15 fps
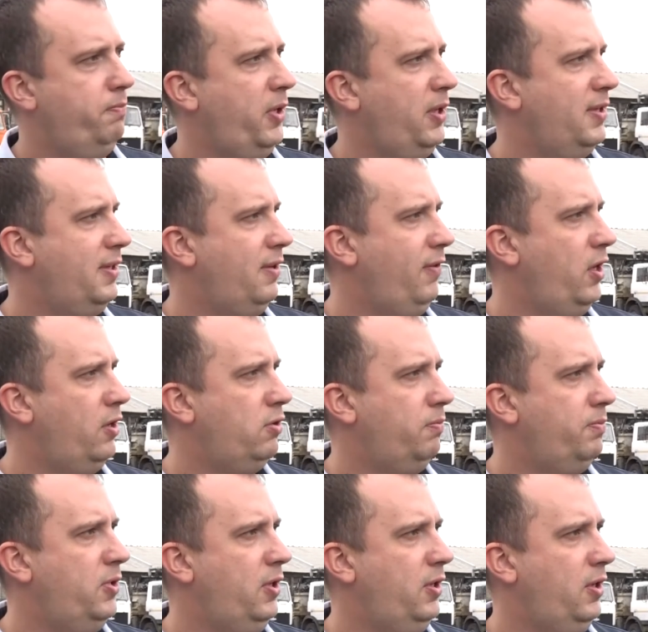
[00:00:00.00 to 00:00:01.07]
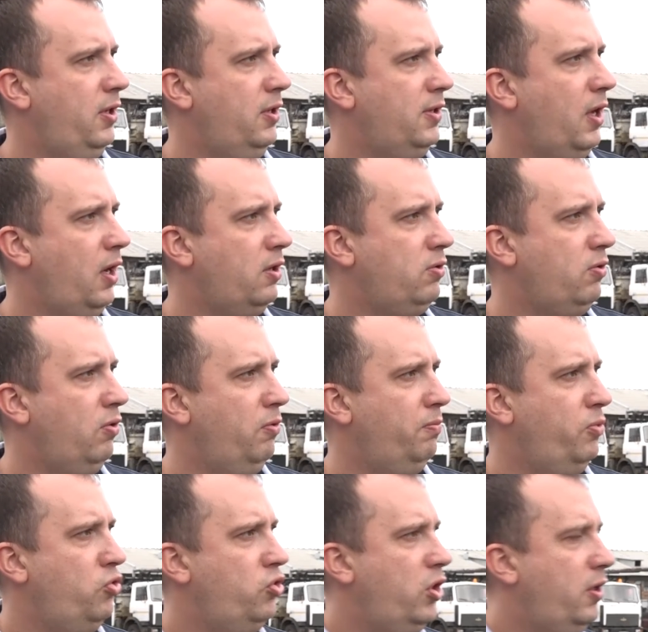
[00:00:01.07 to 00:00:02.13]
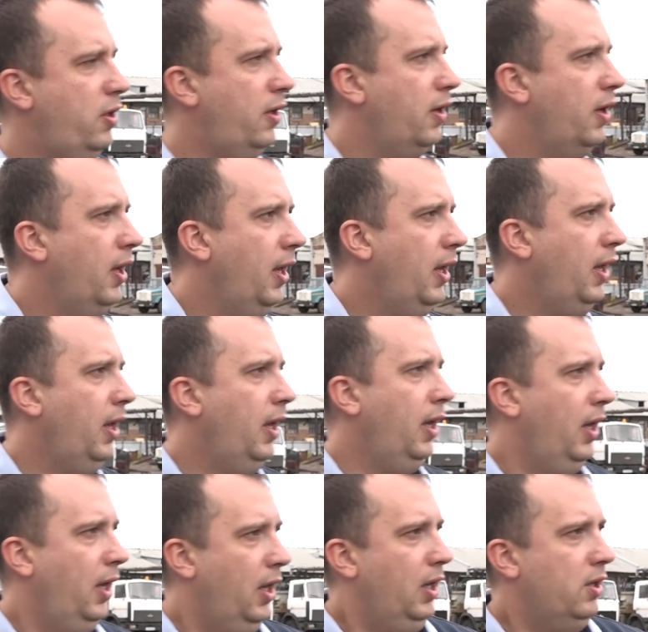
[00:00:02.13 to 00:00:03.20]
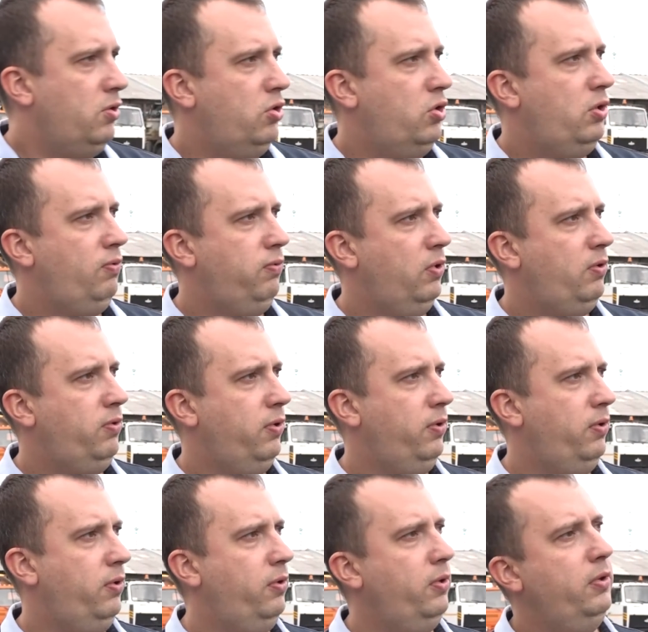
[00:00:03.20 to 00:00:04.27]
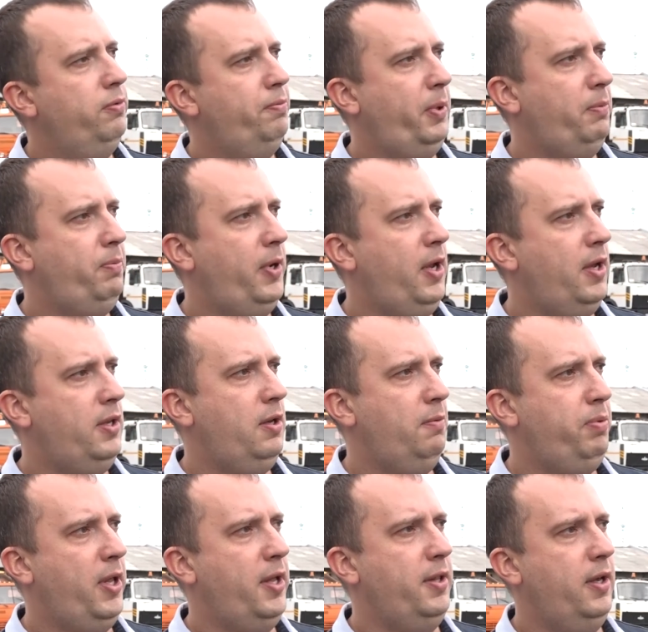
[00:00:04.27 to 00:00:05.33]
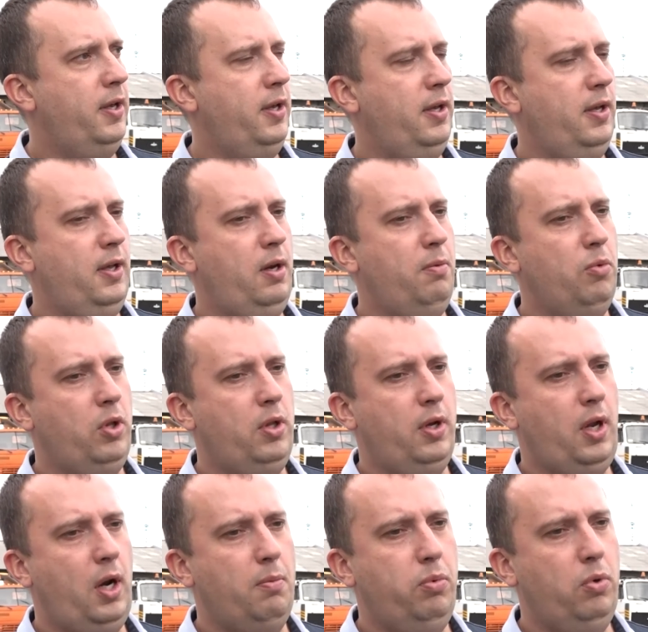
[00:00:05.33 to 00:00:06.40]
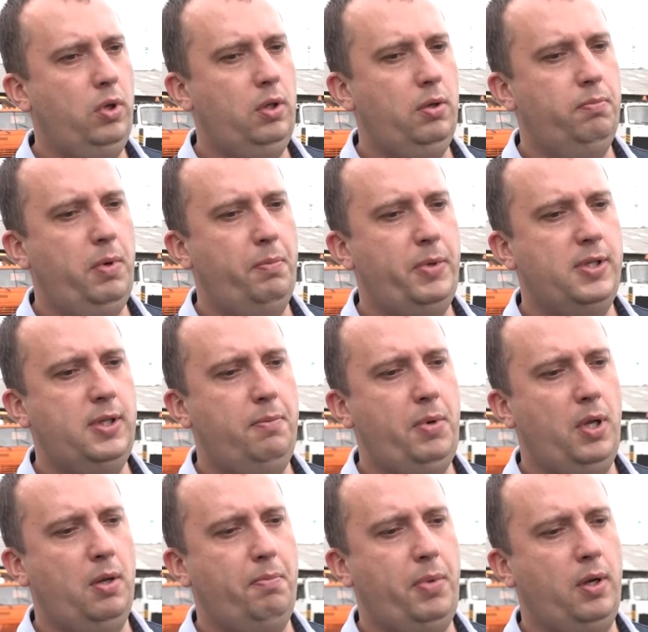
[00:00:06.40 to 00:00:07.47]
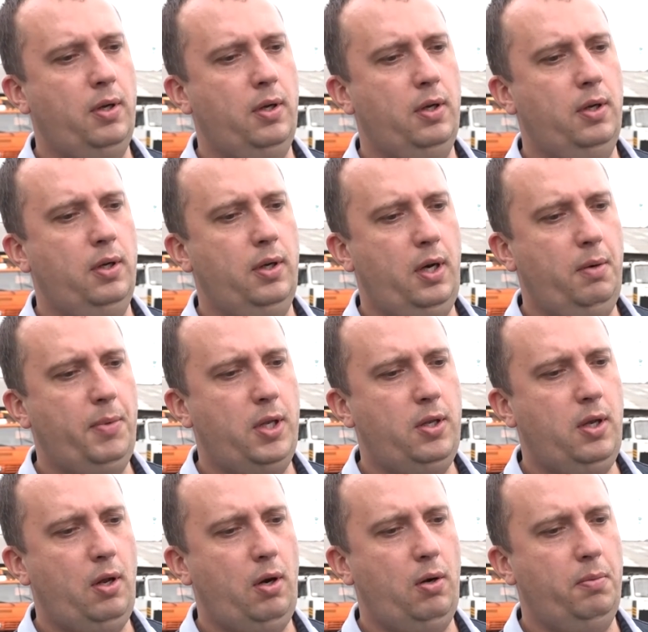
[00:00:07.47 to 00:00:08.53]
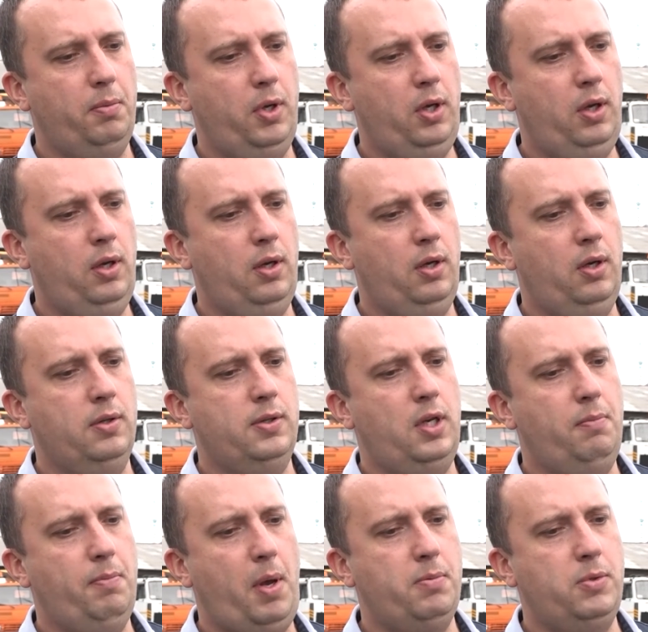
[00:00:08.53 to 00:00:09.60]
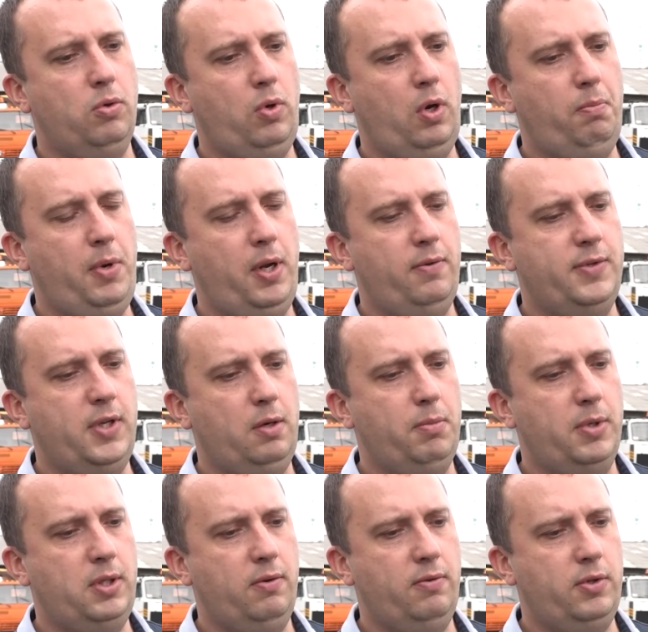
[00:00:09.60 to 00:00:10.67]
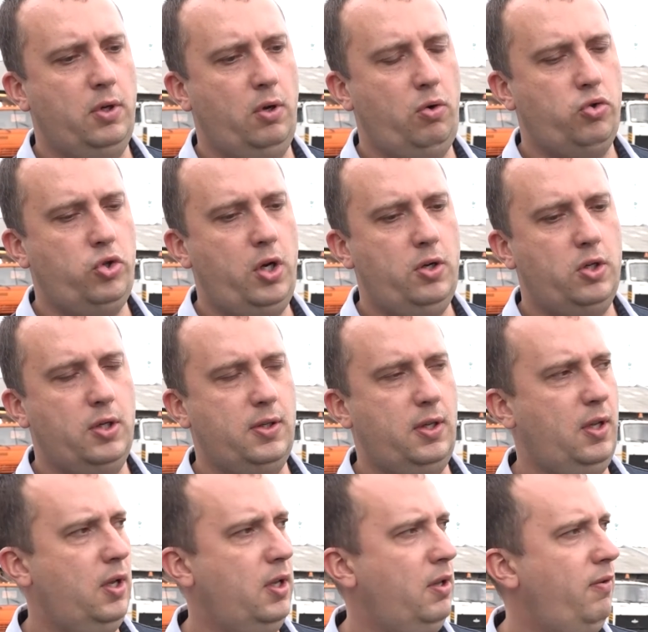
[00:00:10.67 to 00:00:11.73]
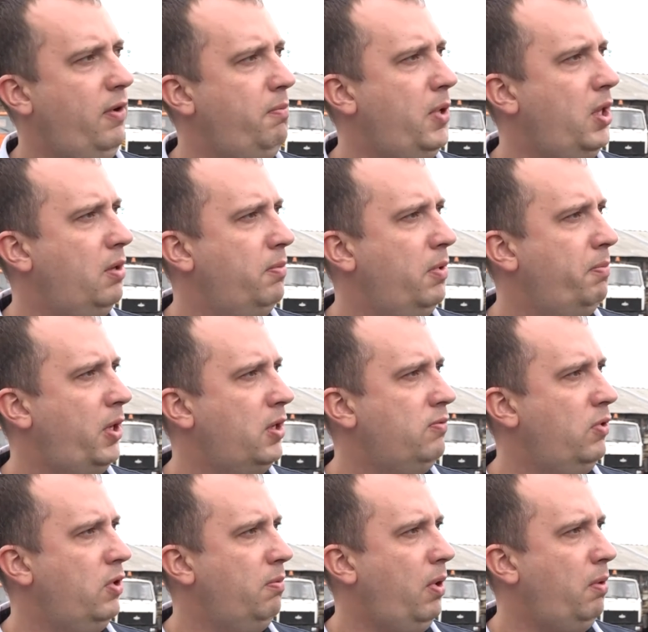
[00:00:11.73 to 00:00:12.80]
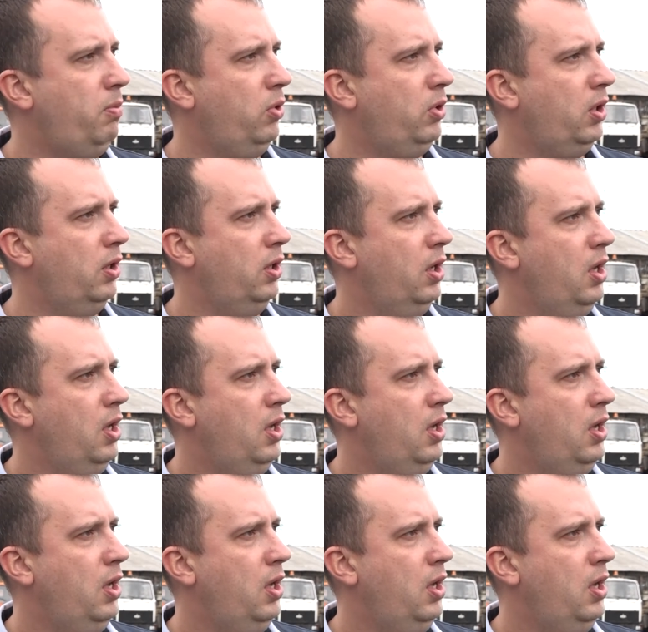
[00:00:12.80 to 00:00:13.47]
предоставления субсидий из городского бюджета Существует э, в предприятии план э, ремонтных работ. Мы постепенно ремонтируем и занимаемся укреплением всех мостовых сооружений. Сейчас одновременно мы производим работы